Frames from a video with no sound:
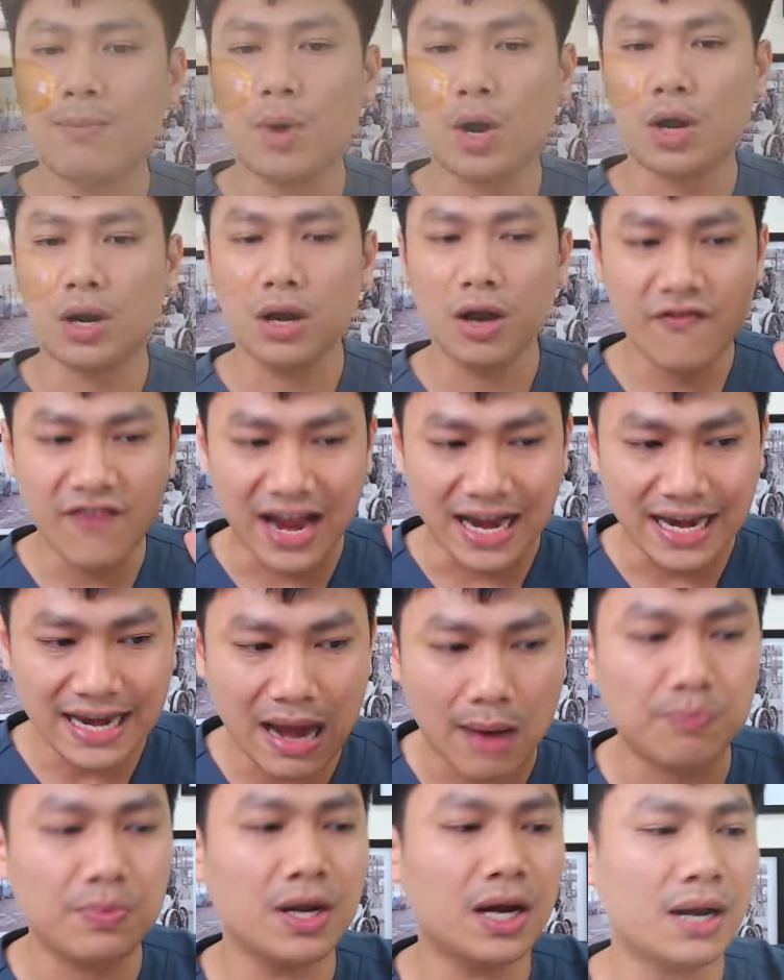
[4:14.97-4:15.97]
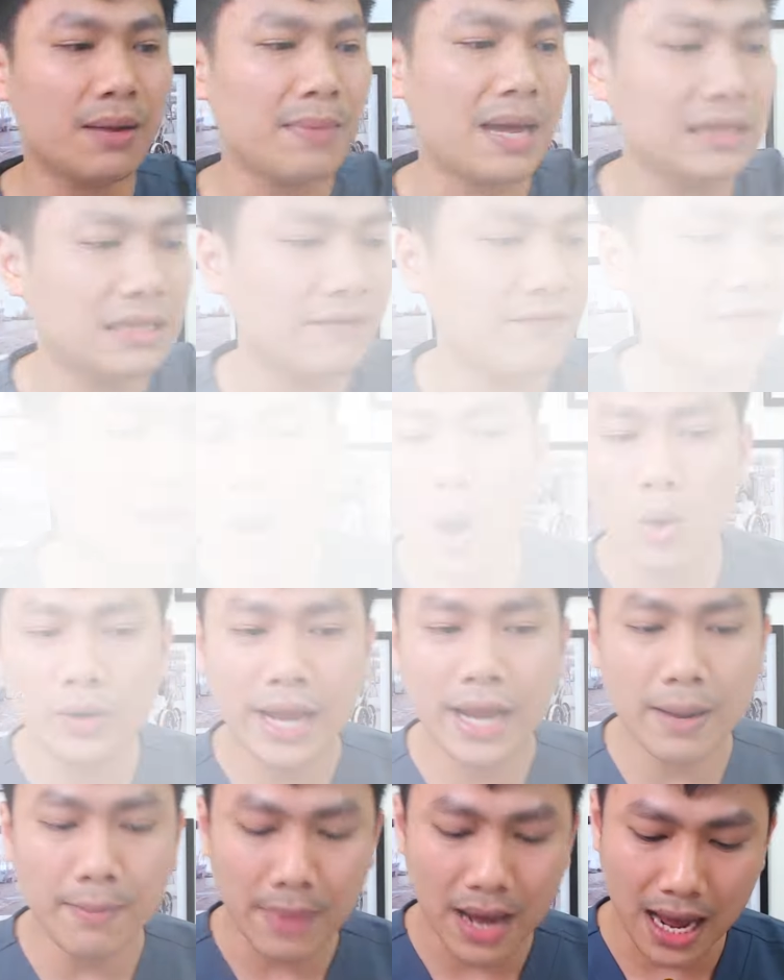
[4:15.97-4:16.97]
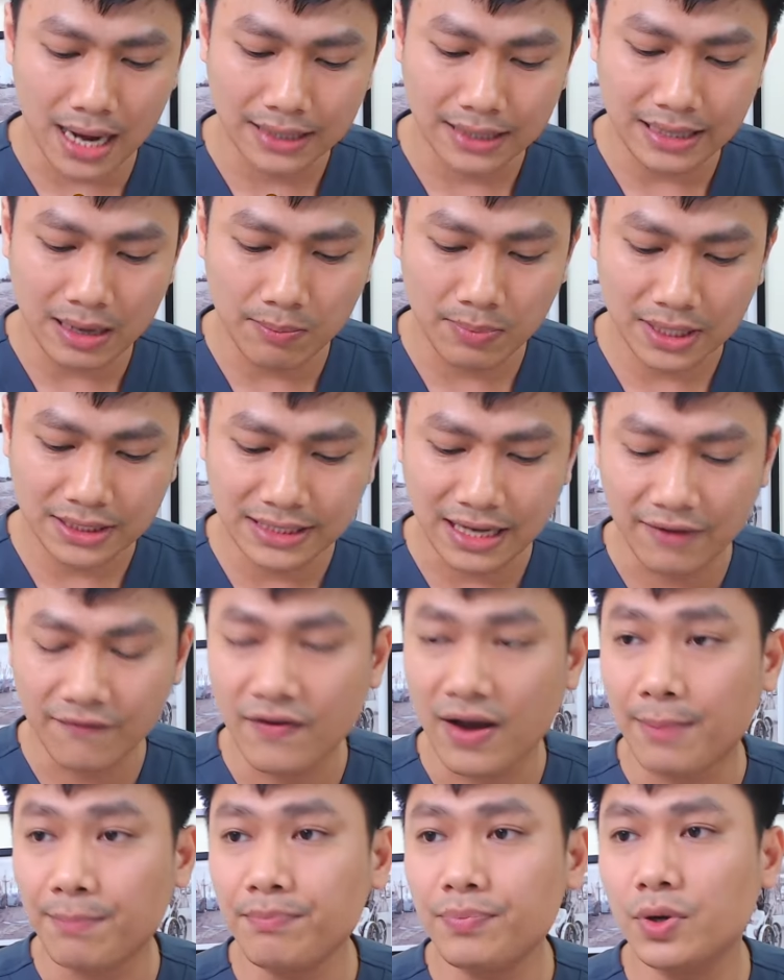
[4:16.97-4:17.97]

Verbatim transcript: mọi người phải đọc được cái bản thân phần. Còn nếu mà ở trong cái sản phẩm